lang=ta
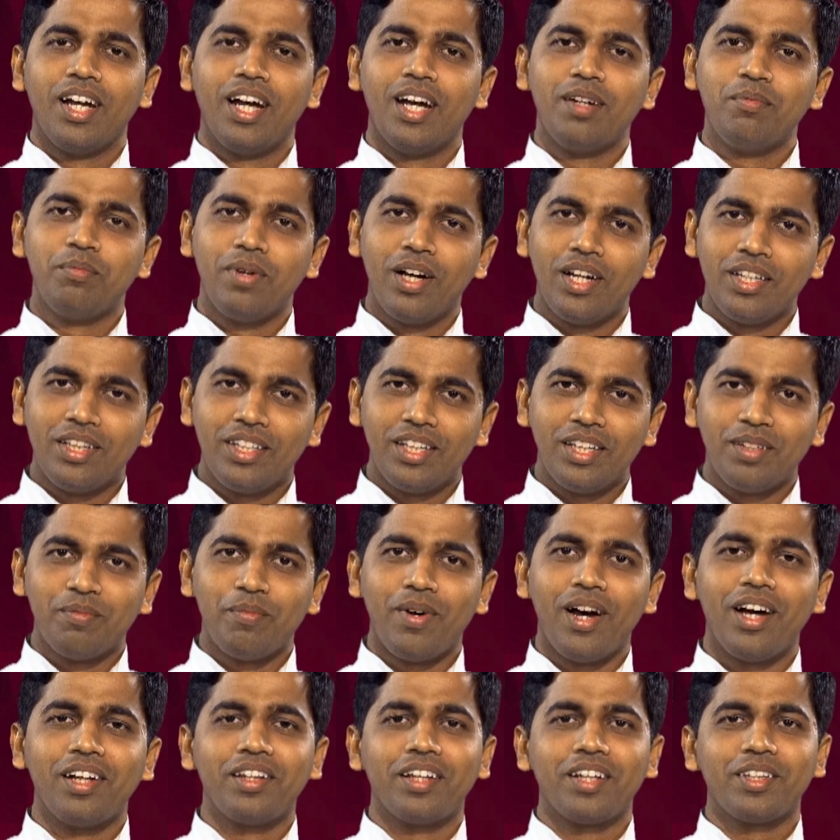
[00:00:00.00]
அன்பாந்த
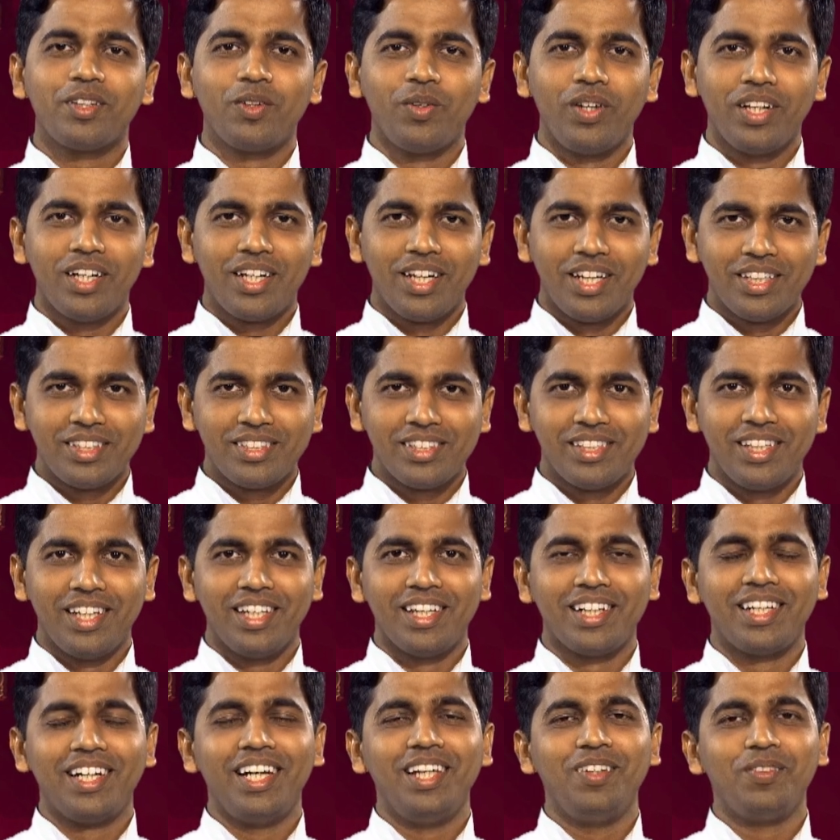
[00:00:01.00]
மாதா தொலைக்காட்சி
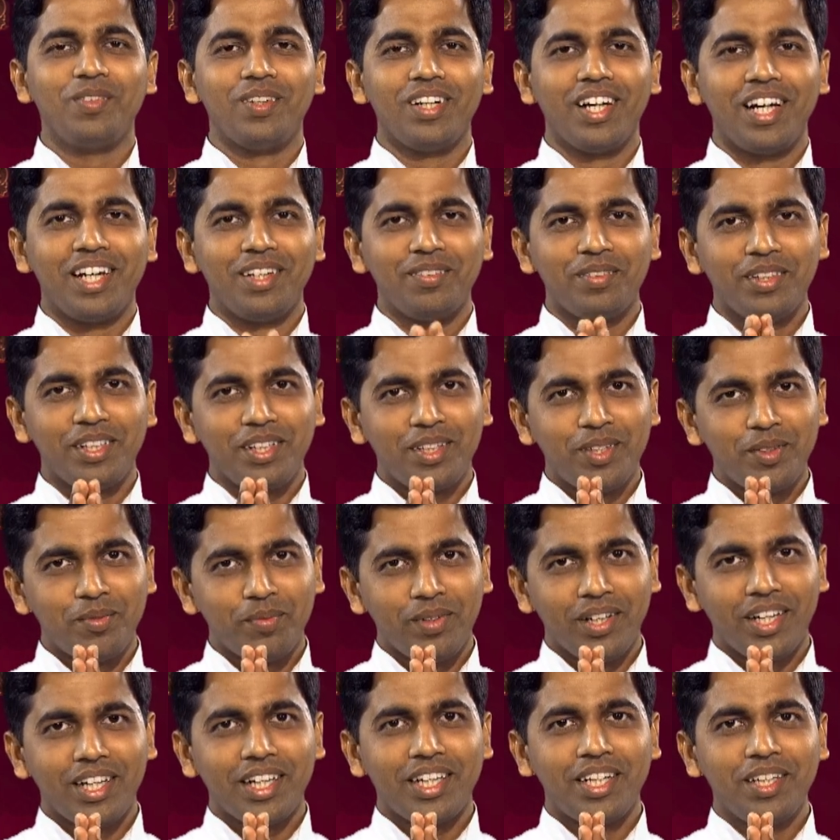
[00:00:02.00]
நேயர்களே உங்கள் அனைவருக்கும்
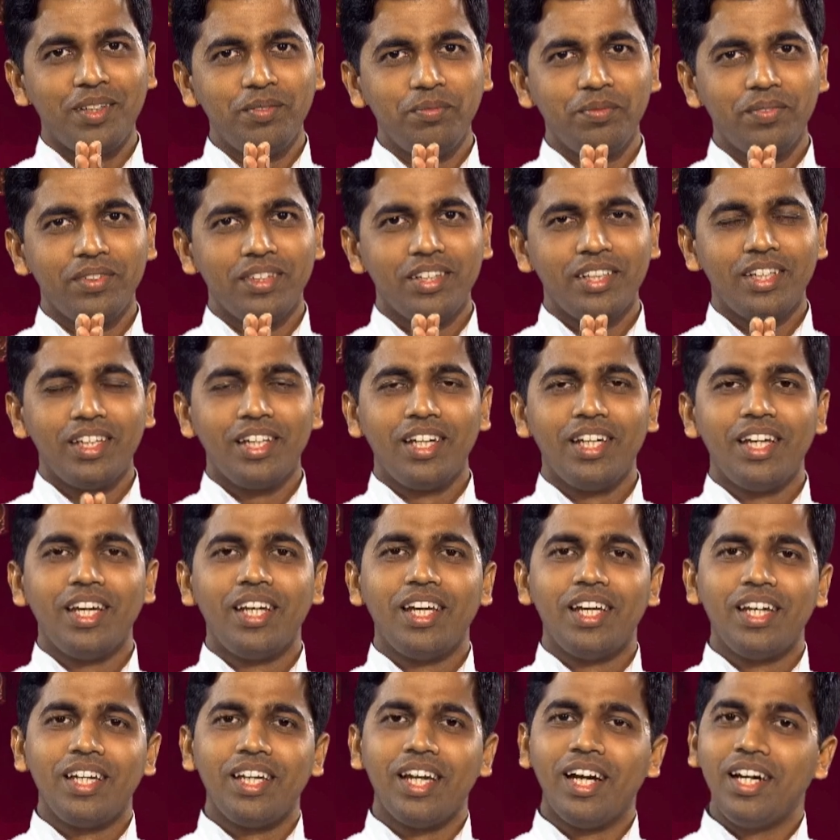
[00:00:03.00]
வணக்கம்
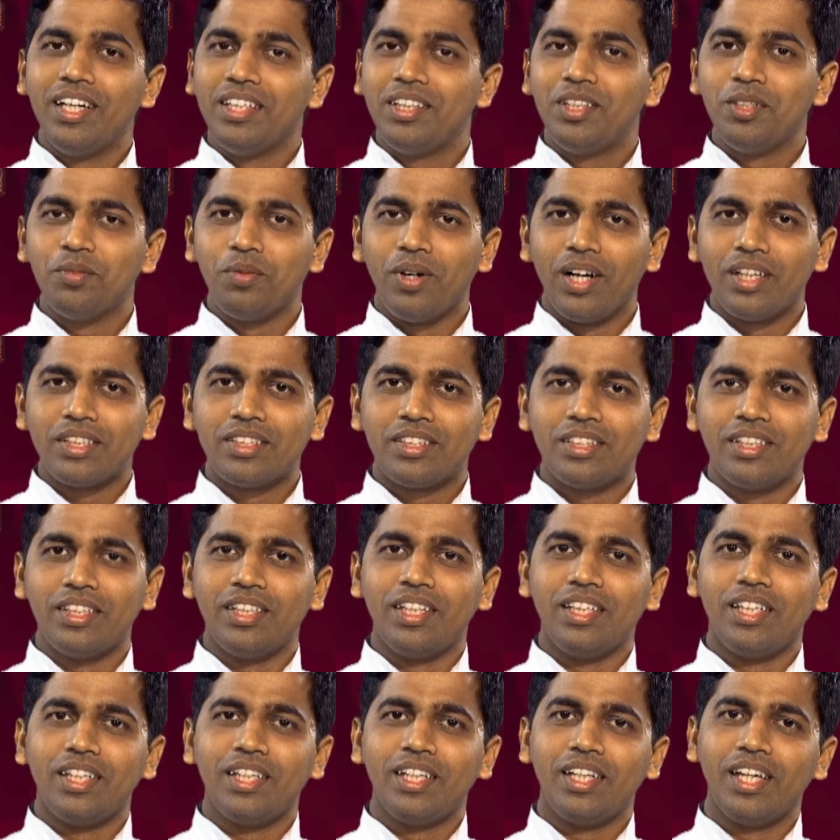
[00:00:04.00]
எடுத்து வாசி
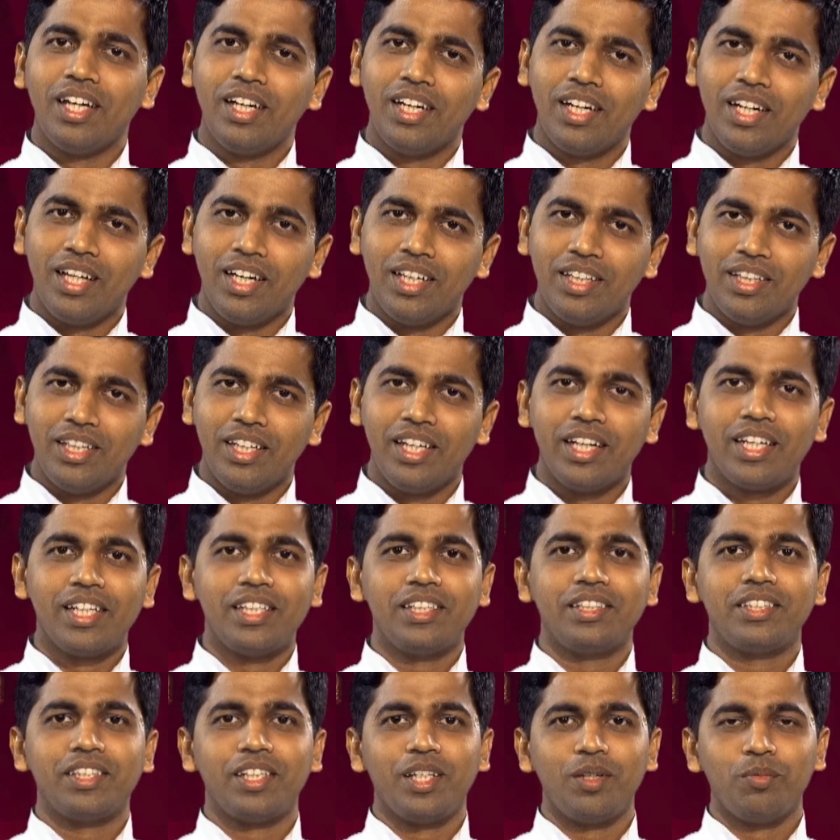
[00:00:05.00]
என்ற இந்த
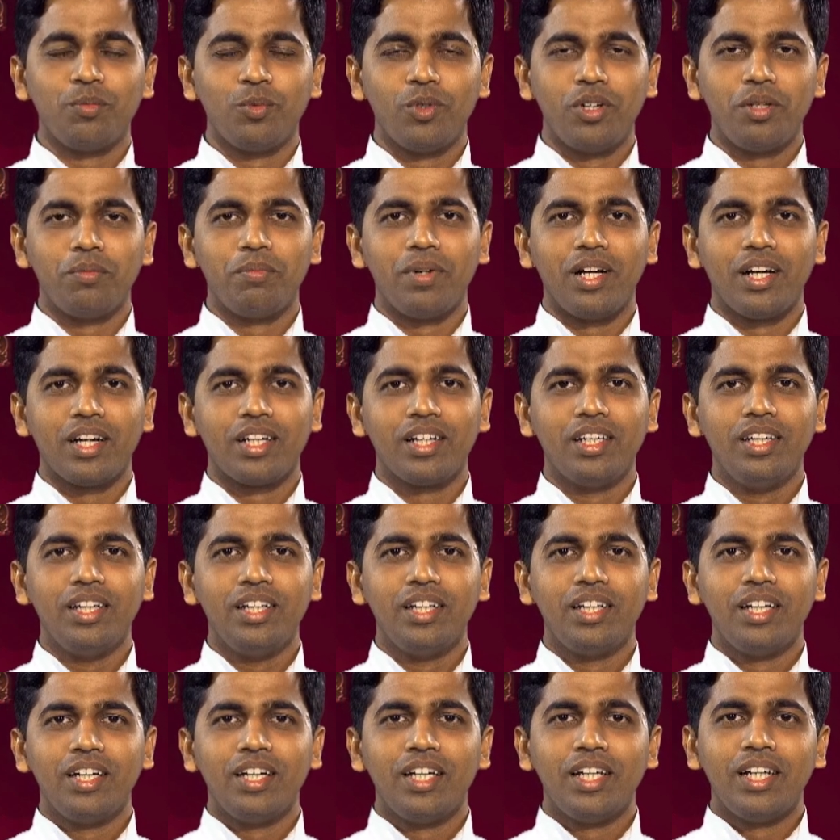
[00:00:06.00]
நிகழ்ச்சியின் மூலமாக
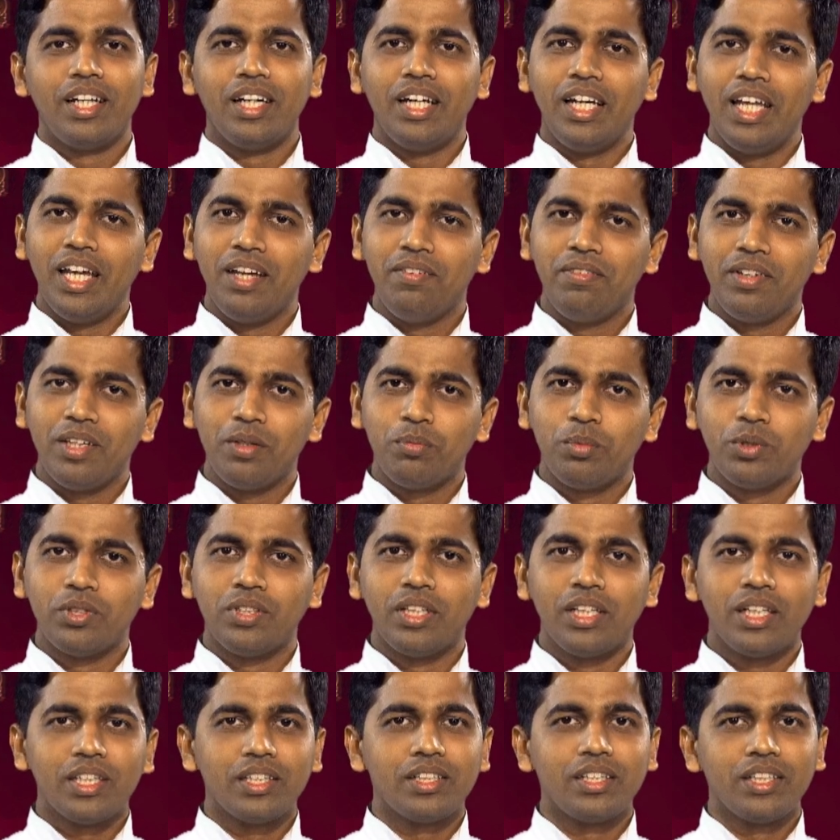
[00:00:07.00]
லேவியர்
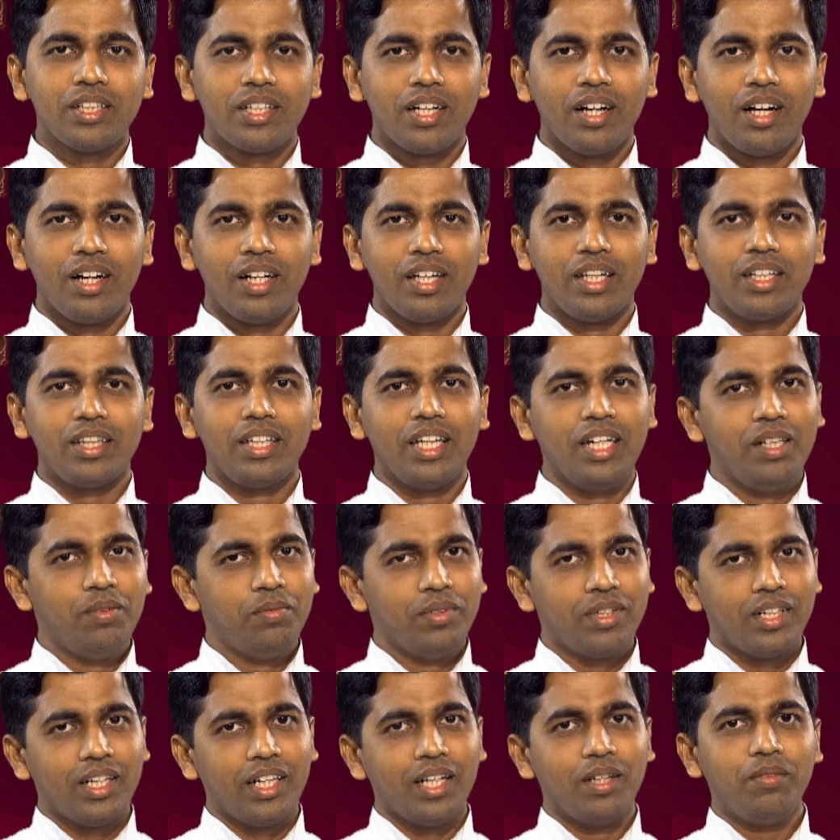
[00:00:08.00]
புத்தகத்துக்கான
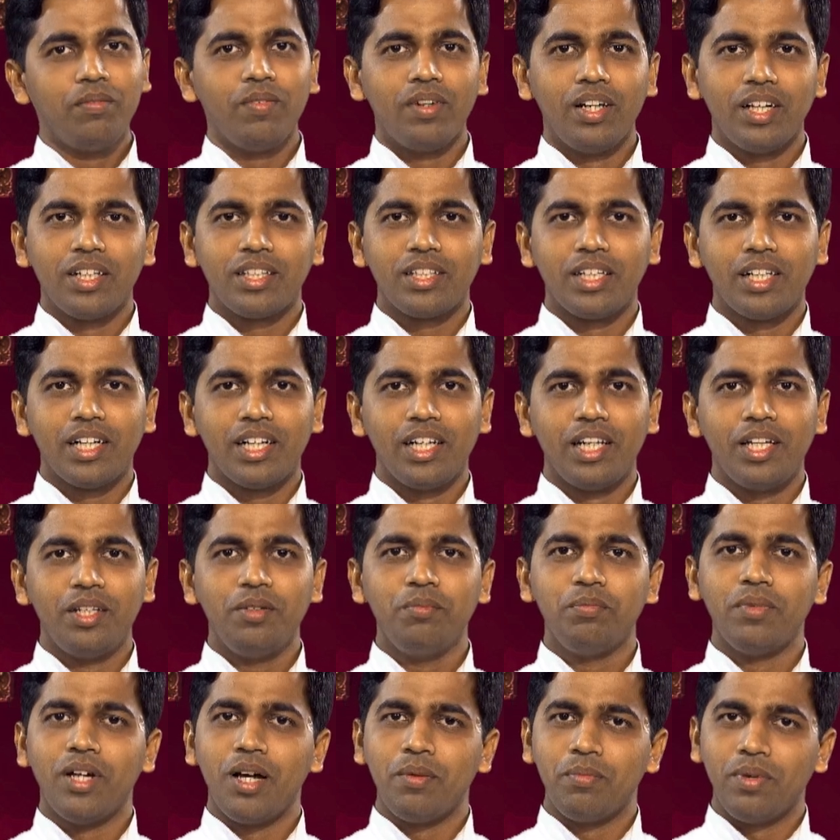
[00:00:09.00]
தெளிவுகளையும் விளக்கங்களையும்
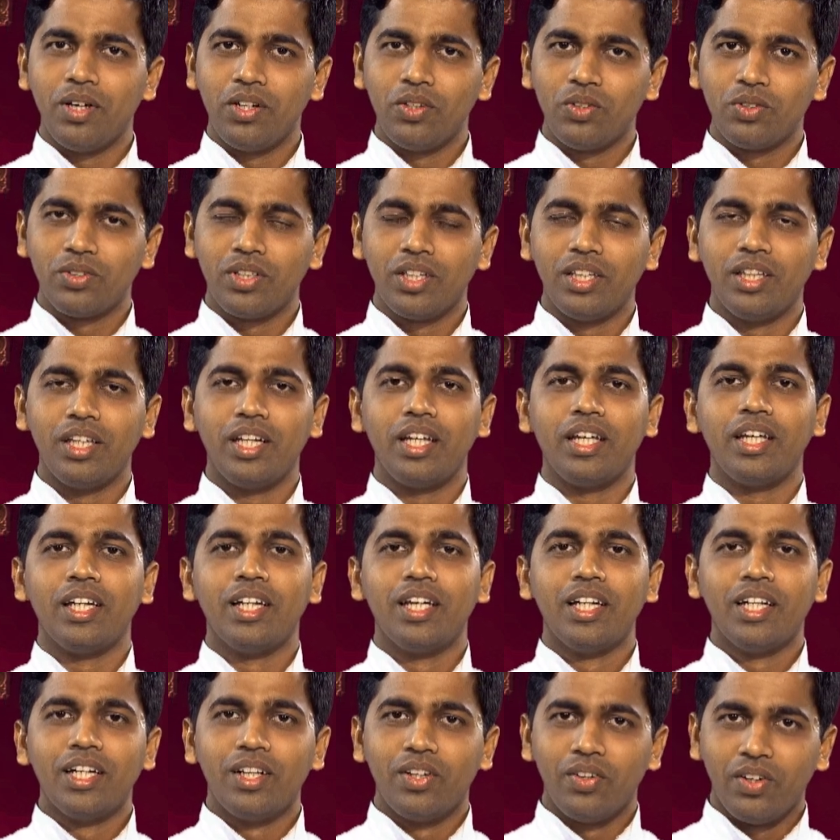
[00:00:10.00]
நாம் அருட்தந்தை
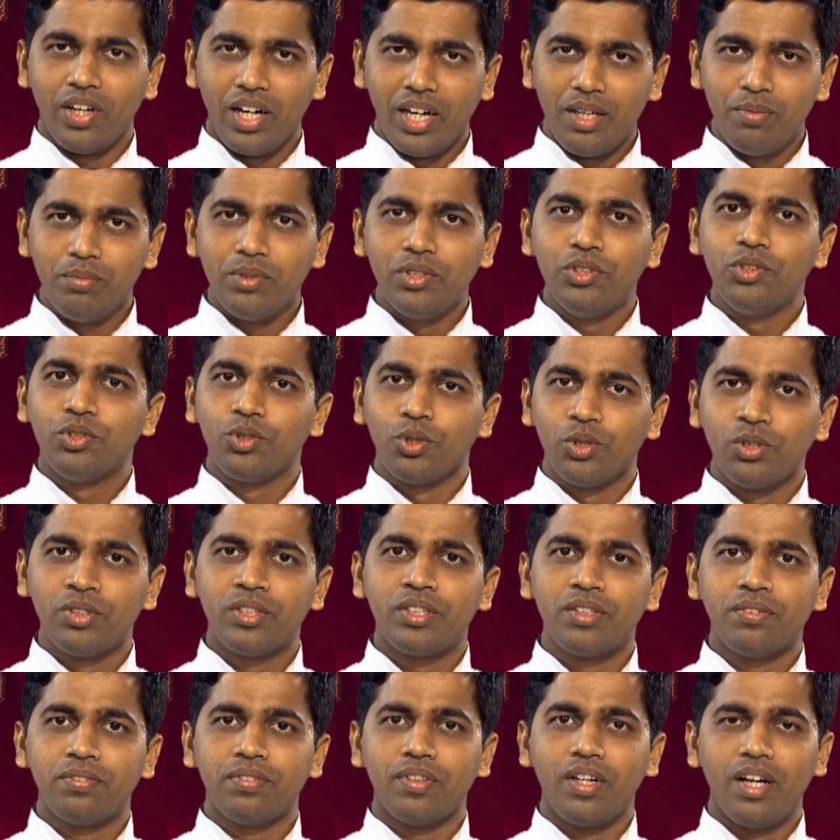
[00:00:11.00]
ரேமன்
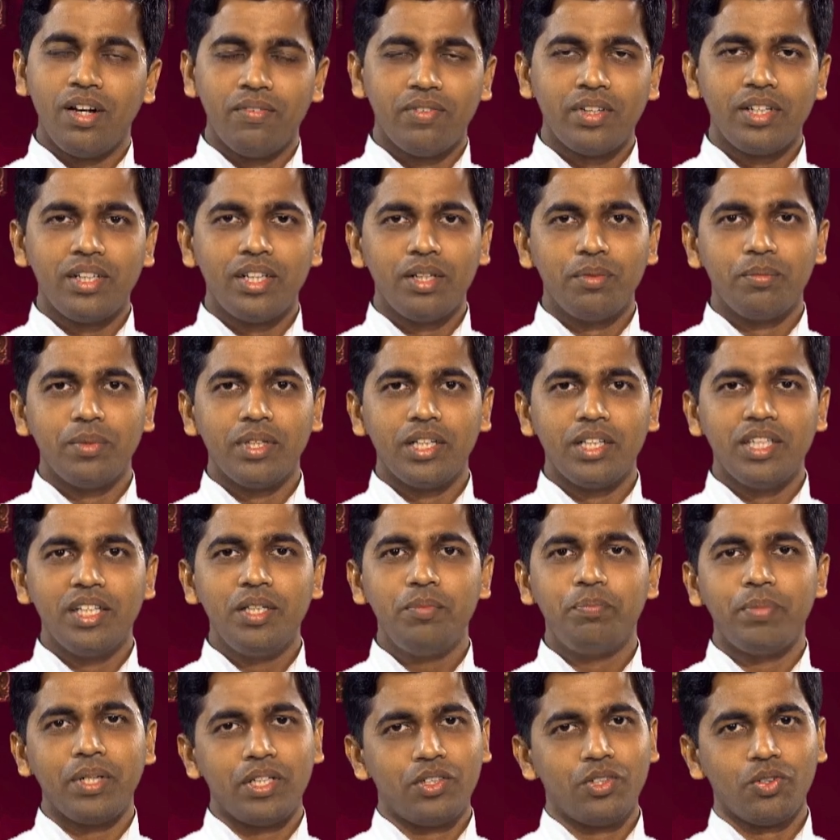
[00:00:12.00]
ஜோசப் அவரிடமிருந்து
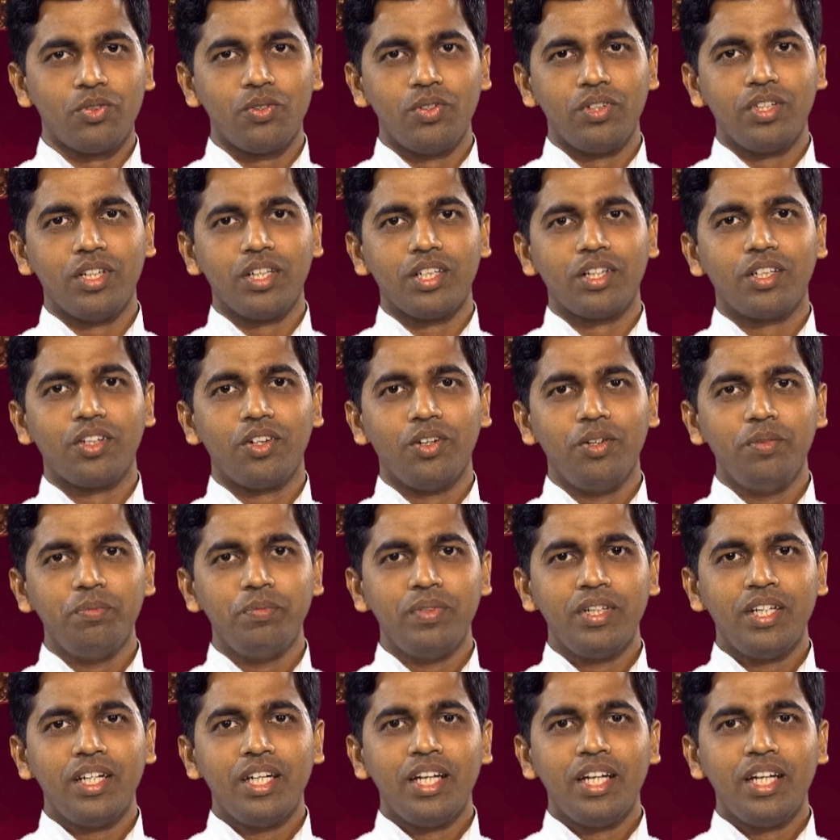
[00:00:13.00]
பெற்றுக்கொண்டிருக்கிறோம்